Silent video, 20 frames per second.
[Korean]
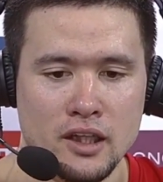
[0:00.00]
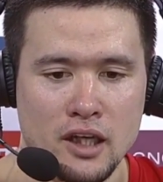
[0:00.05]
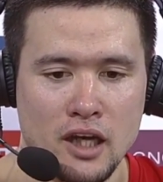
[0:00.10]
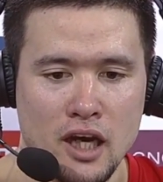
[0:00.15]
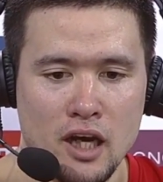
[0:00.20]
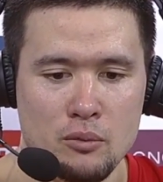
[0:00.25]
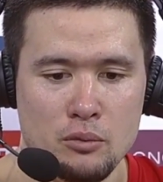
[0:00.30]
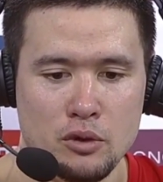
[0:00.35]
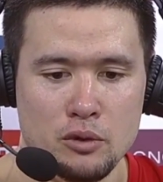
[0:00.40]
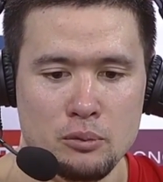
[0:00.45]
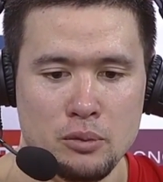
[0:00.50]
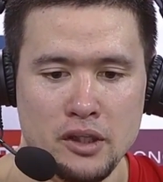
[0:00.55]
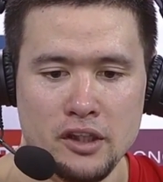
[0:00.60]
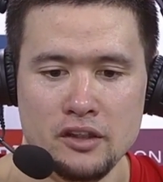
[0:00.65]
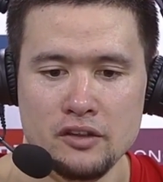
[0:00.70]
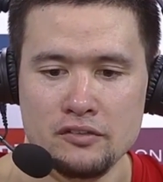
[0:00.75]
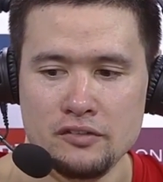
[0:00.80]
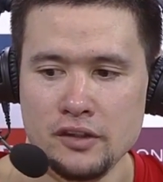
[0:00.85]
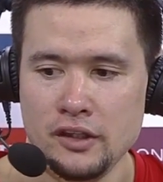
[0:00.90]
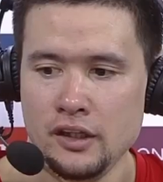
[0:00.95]
앞으로
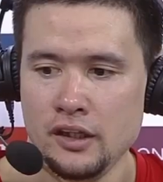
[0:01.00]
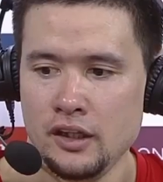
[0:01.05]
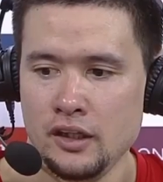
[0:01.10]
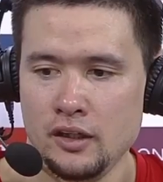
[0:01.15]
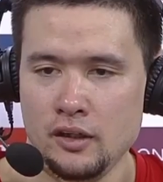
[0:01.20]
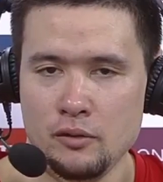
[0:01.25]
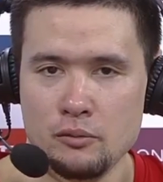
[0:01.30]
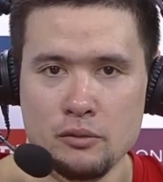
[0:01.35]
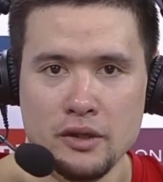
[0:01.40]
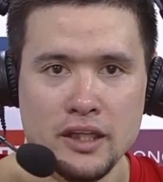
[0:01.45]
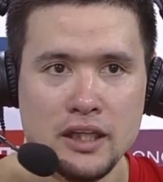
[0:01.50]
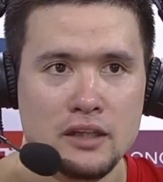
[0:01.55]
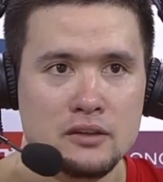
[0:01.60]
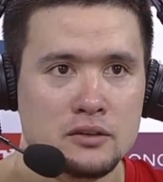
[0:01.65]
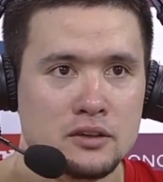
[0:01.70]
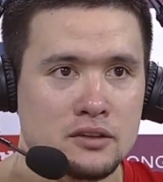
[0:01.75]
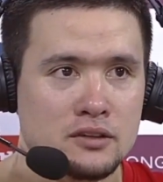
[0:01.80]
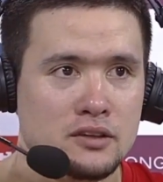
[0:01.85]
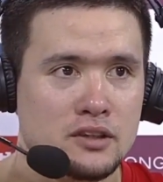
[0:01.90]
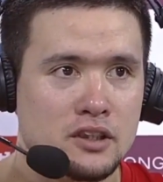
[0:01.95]
플레이오프에 만날
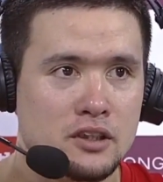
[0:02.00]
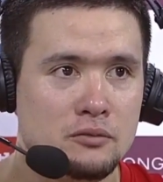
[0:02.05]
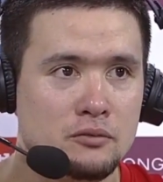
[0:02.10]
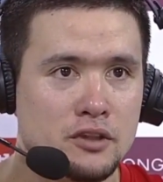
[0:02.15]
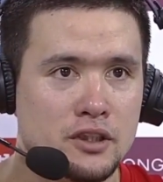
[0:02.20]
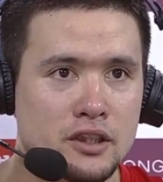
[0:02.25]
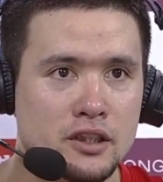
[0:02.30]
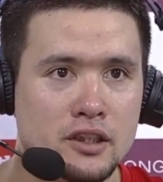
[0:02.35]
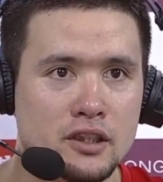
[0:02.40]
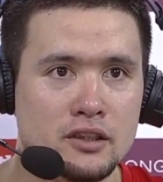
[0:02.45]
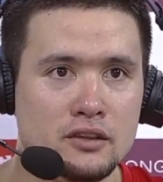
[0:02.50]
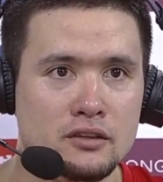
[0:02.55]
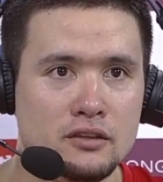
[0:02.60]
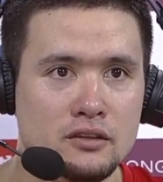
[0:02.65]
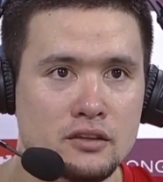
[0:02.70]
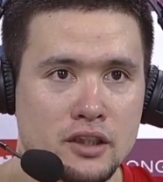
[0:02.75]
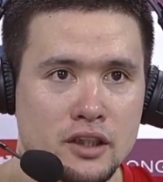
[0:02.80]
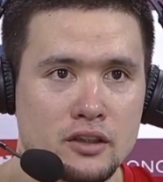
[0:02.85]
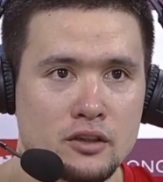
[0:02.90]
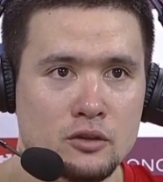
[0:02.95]
수 있는
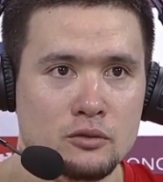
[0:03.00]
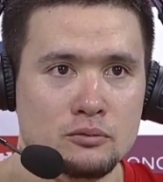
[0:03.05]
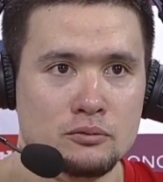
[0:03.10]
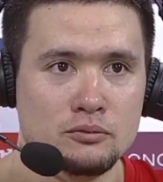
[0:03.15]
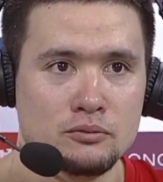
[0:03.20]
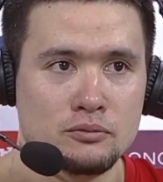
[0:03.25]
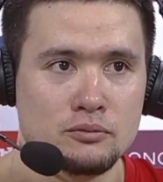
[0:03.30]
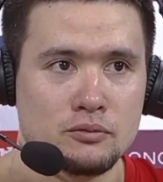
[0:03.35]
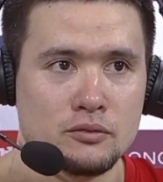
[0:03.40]
팀들이라서 그냥 좀